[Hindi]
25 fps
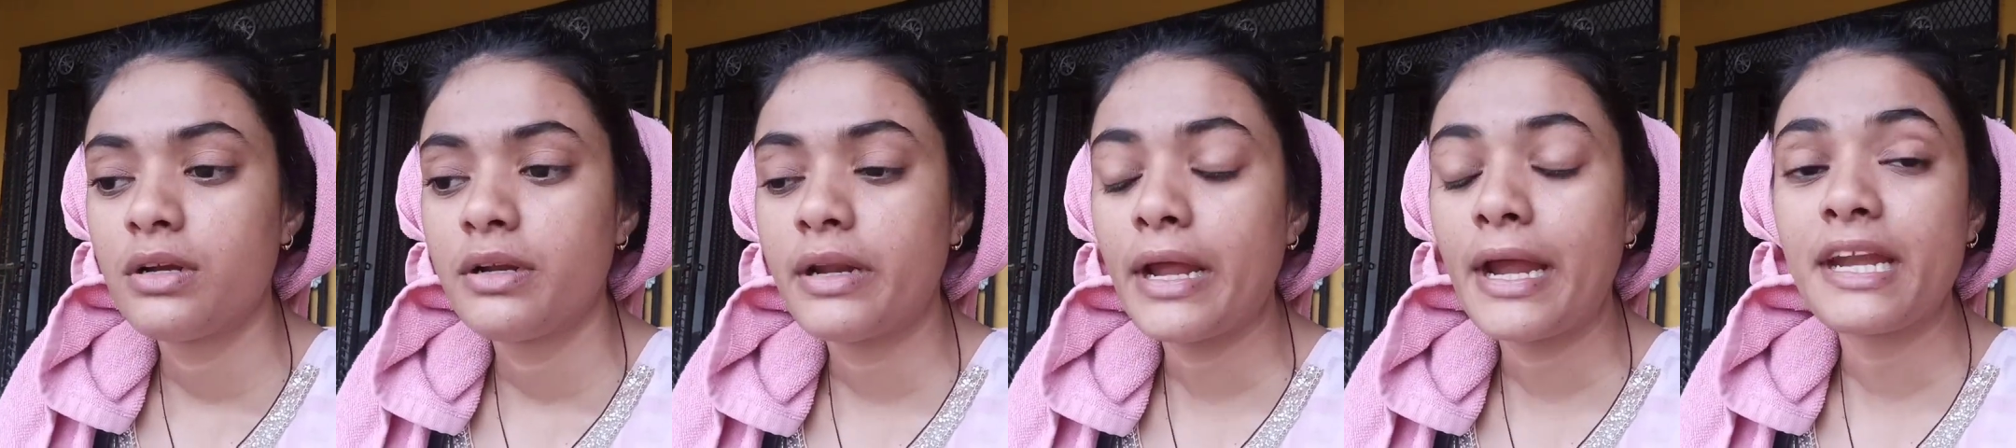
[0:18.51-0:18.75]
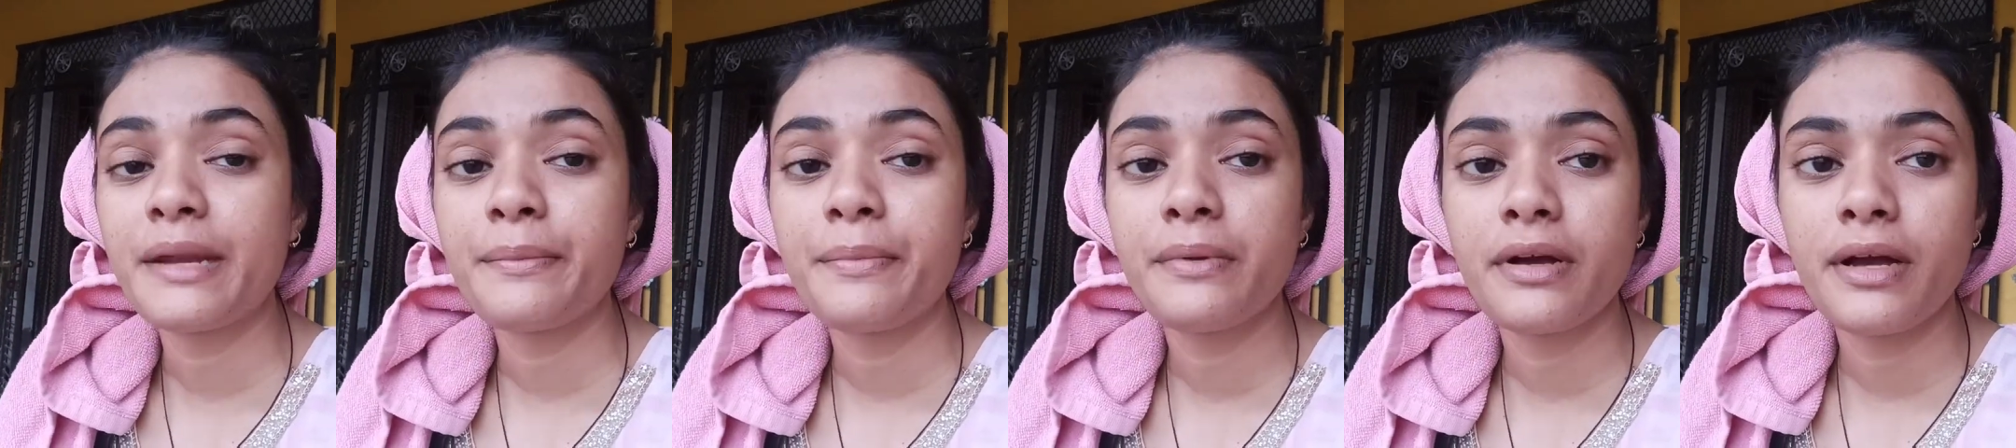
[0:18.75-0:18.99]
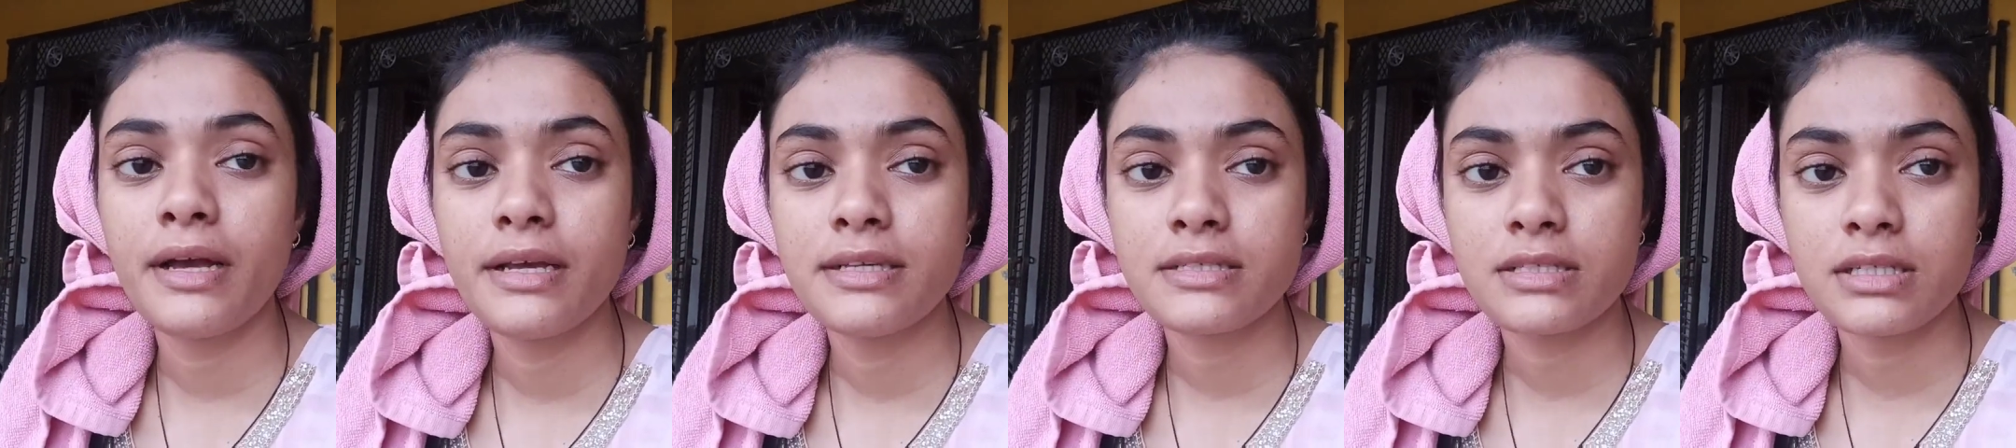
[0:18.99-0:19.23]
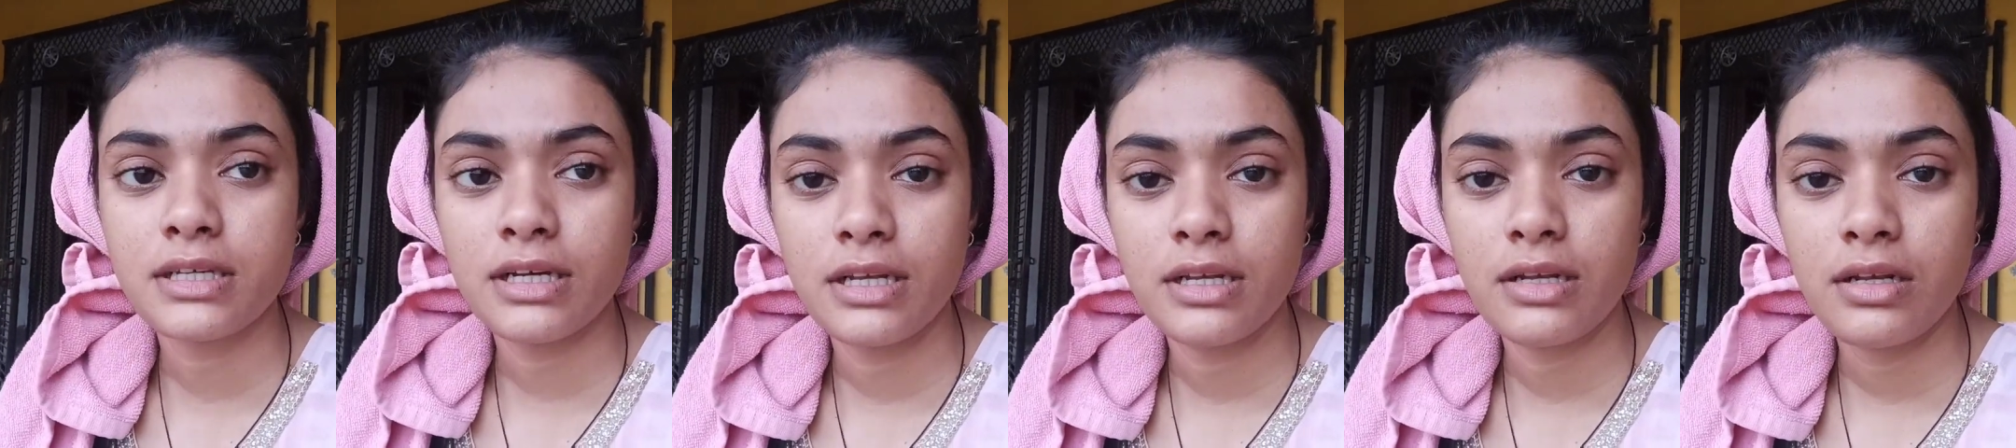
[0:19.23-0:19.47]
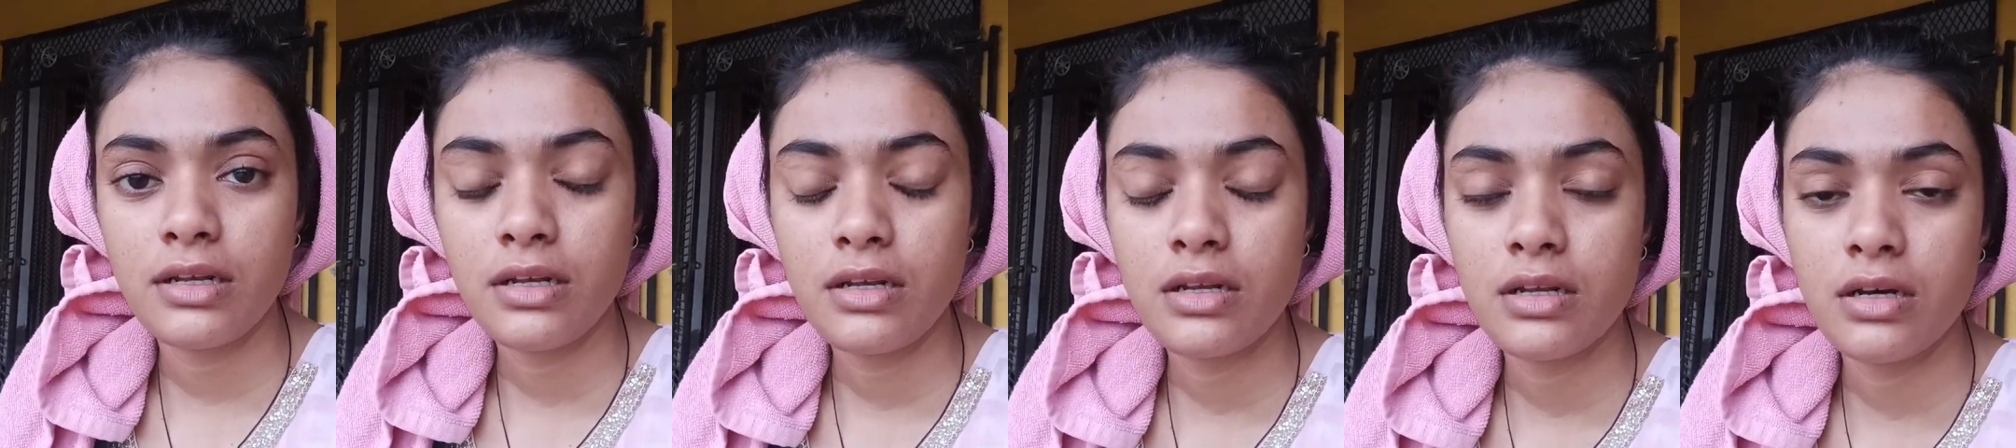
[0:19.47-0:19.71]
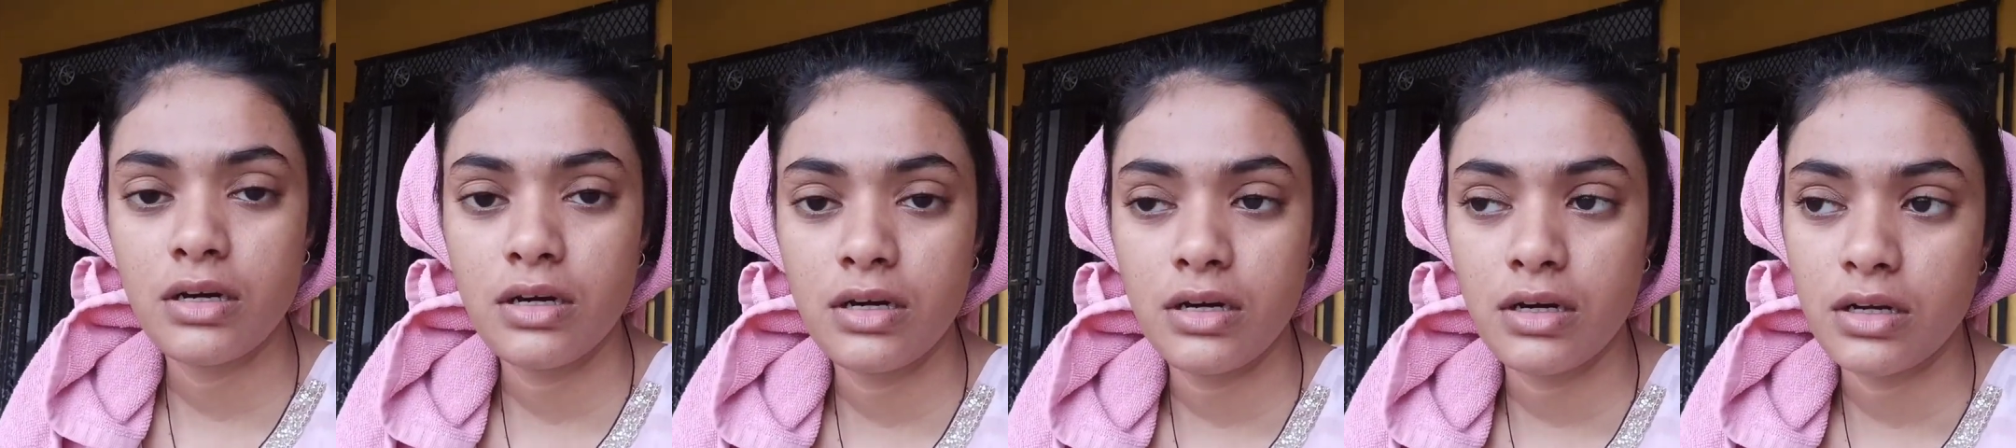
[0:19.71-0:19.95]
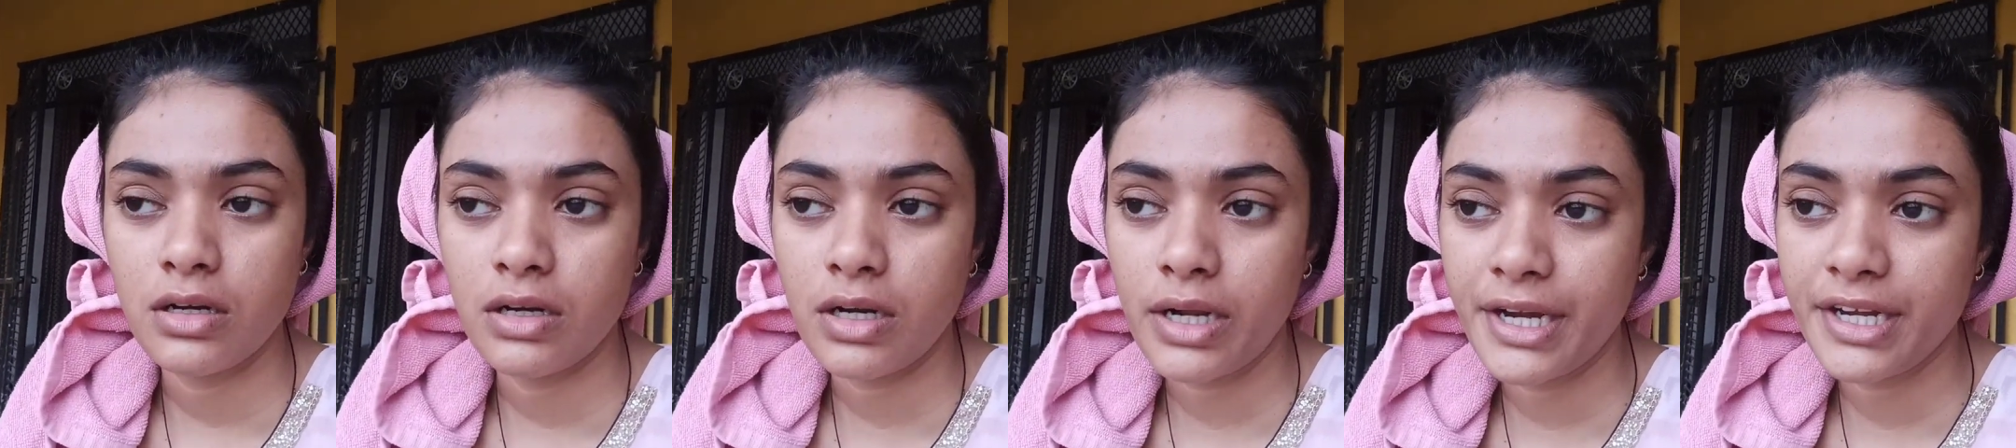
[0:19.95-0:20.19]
नाइट में गाइस कल आ,